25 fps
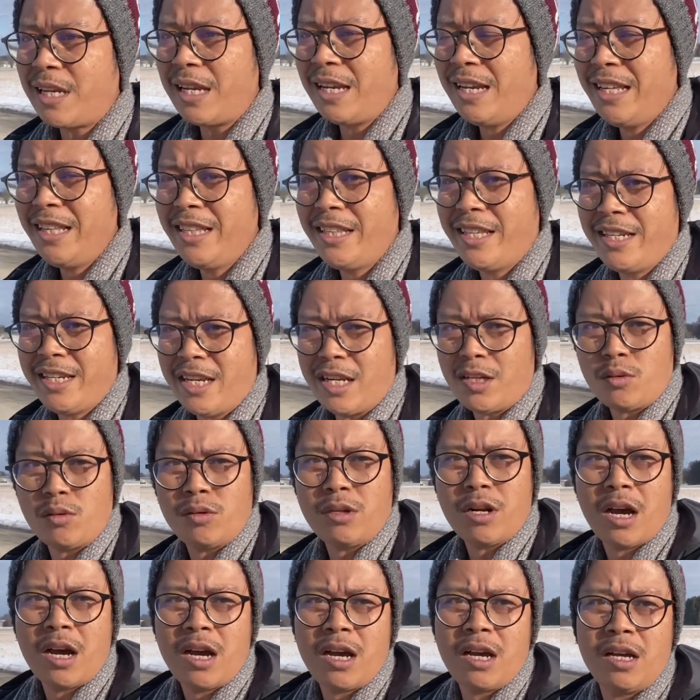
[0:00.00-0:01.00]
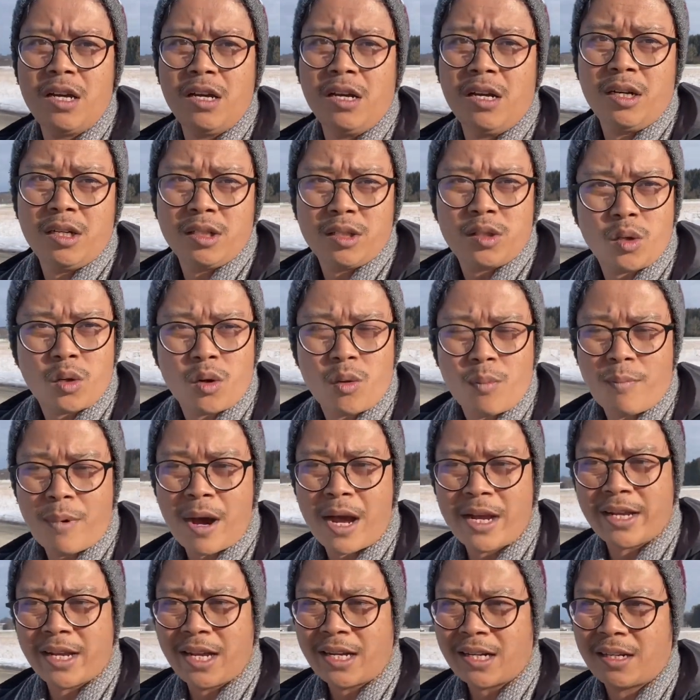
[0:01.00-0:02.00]
Intinya sudah cukup
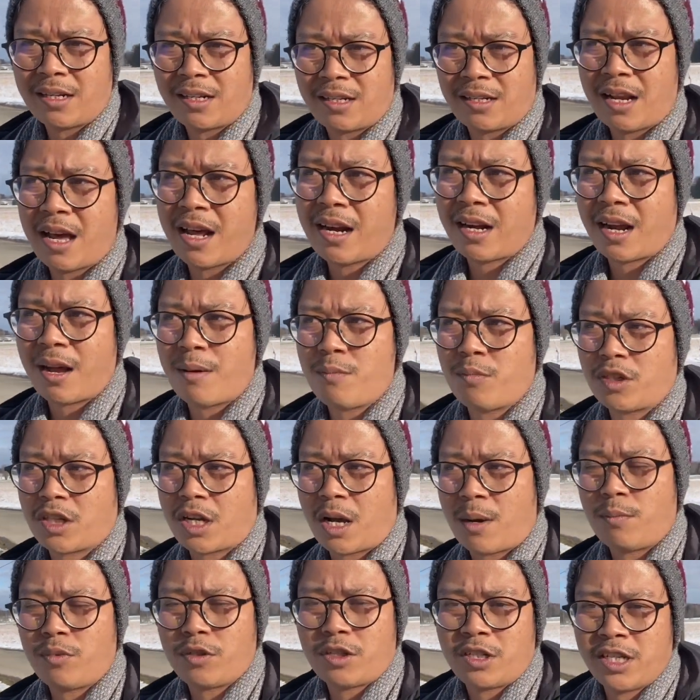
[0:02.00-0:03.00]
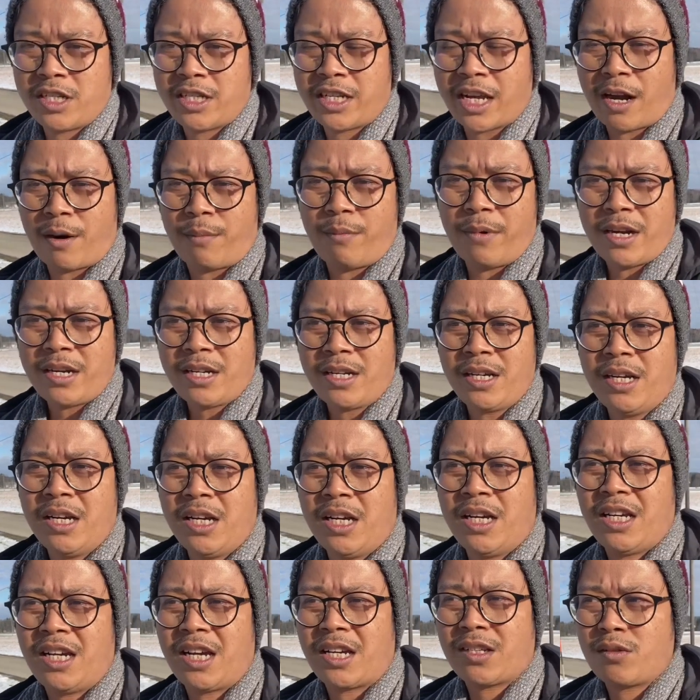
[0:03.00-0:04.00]
banyak dari kampus-kampus di Jerman
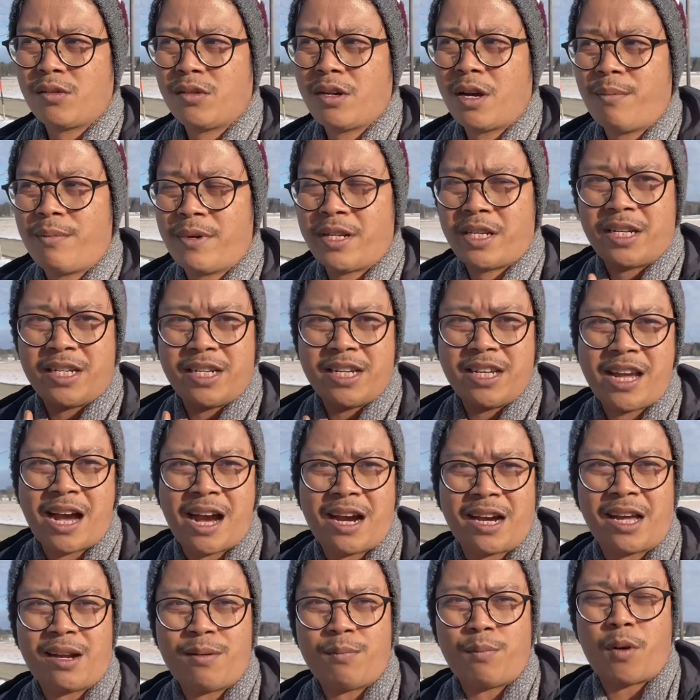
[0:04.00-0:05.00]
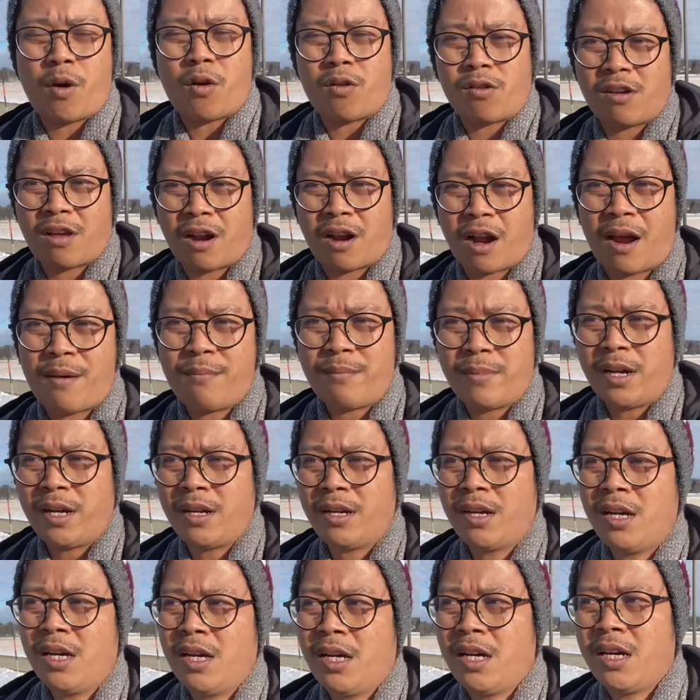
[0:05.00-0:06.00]
yang sudah menyediakan program
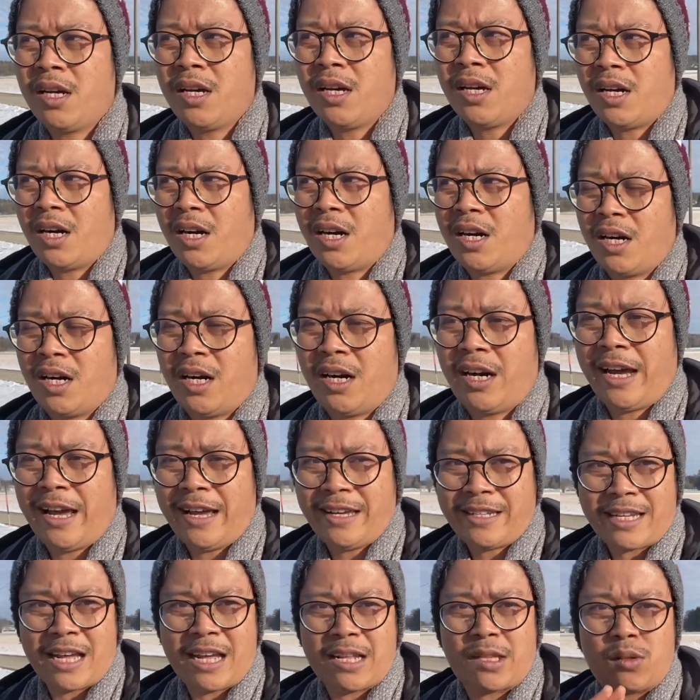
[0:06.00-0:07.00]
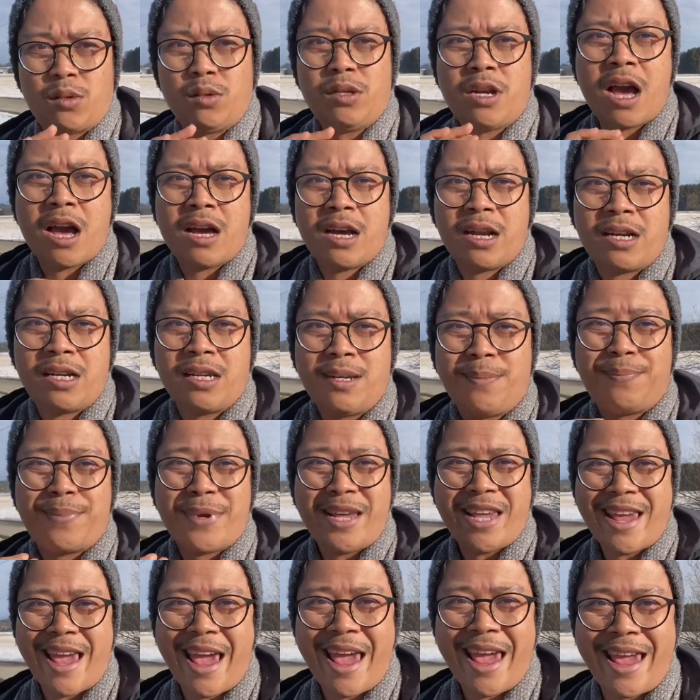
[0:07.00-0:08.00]
uh, eh, S1 dari
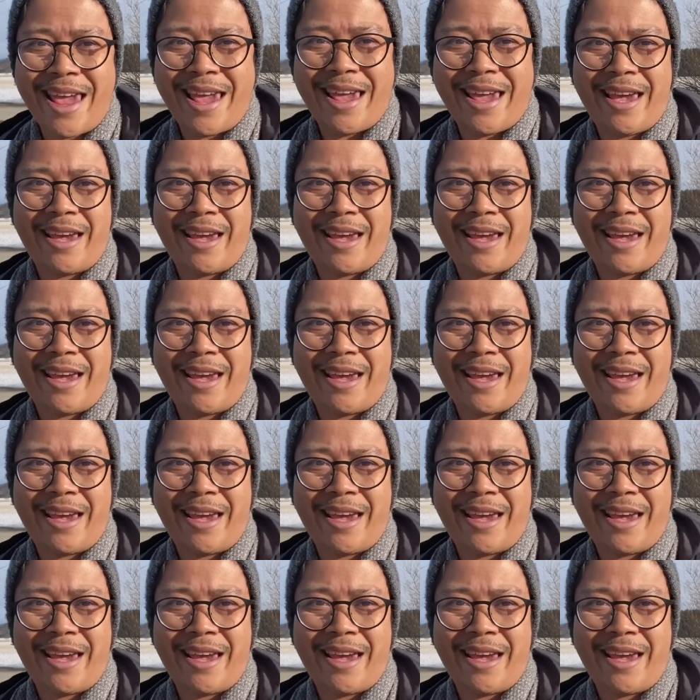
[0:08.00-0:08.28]
PA.